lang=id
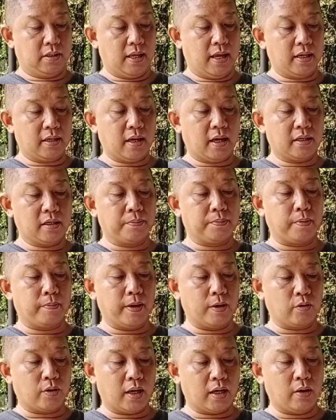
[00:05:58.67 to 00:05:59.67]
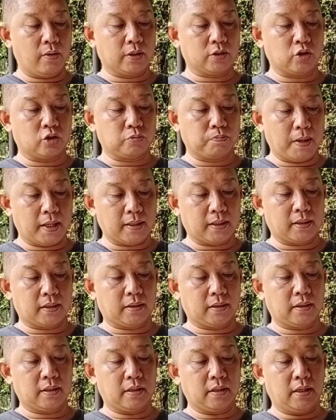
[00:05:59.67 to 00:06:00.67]
Ya, akan dipermalukan lewat sosmed,
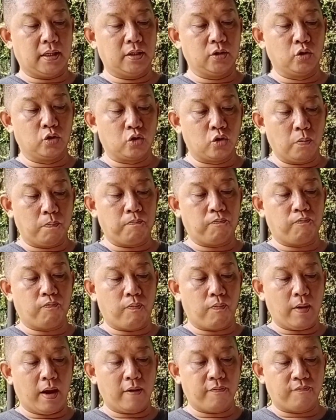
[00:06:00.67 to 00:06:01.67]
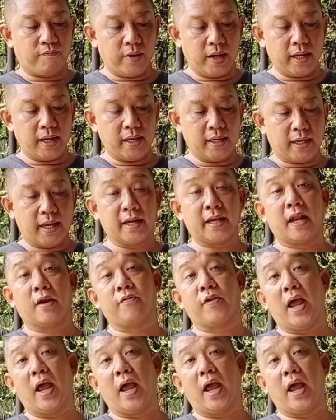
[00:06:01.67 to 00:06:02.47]
eh, YouTube, FB, IG, dan